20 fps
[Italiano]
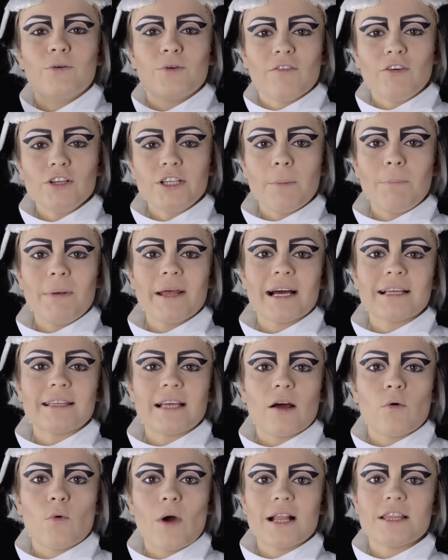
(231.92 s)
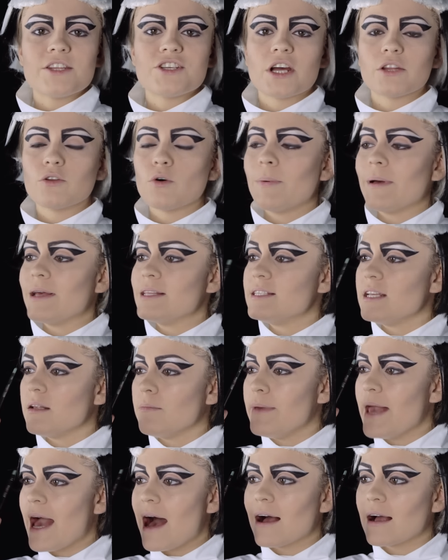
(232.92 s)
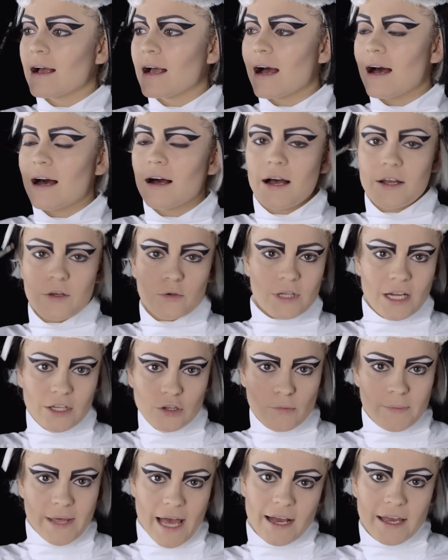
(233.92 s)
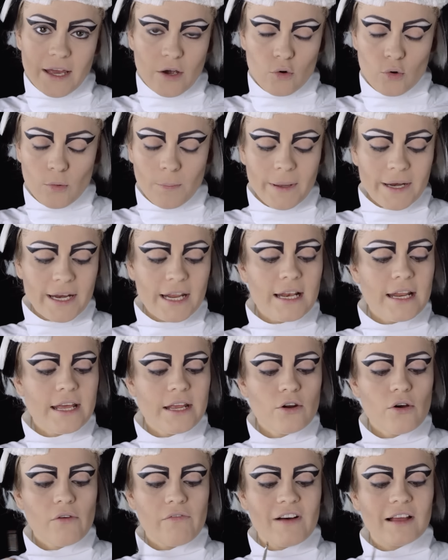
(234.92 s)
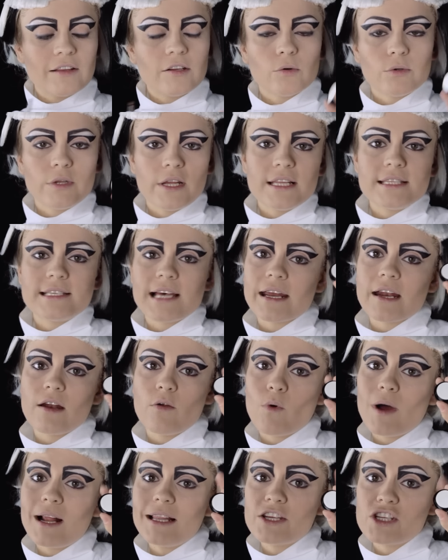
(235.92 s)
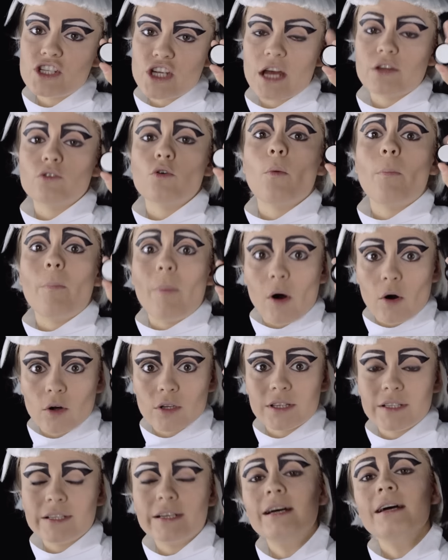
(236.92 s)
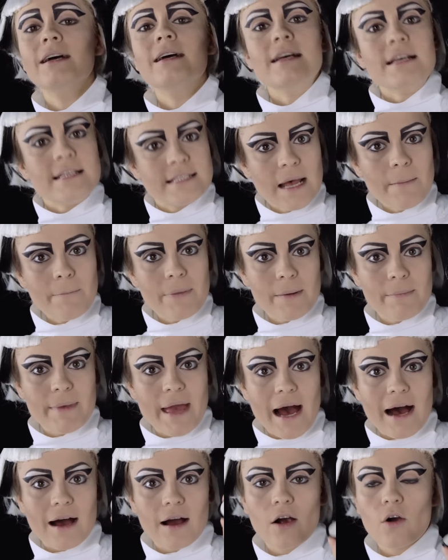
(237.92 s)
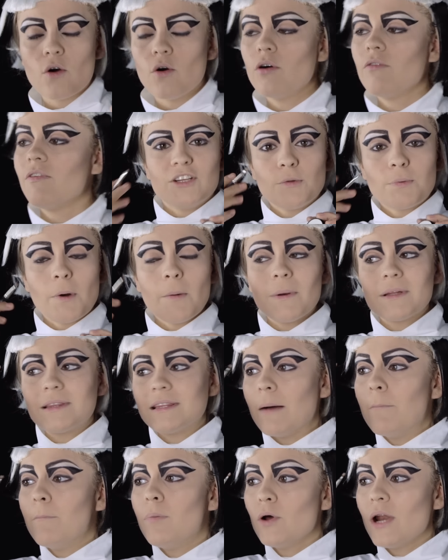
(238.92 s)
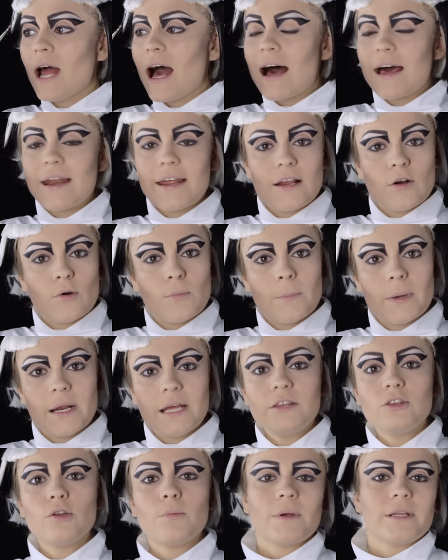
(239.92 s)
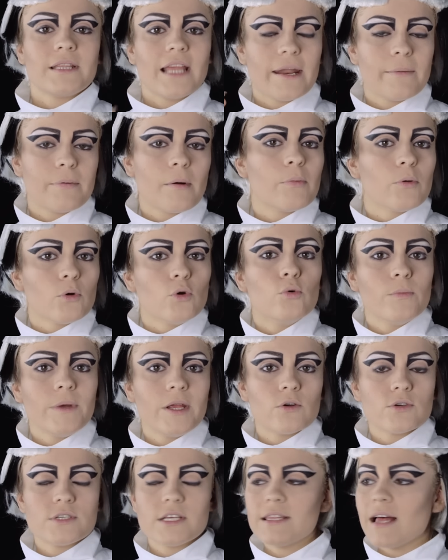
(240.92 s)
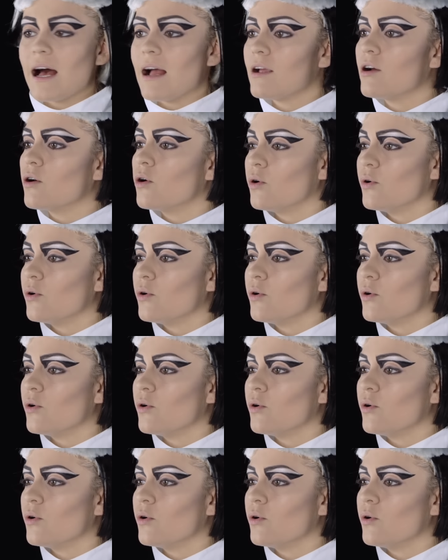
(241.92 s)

Una volta applicata la Wild Shadow Pencil bianca, aiutandomi anche con un pennellino, vado a utilizzare il Wild Shadow Pot, sempre bianco, vado proprio a tamponare l'ombretto per dare proprio luminosità al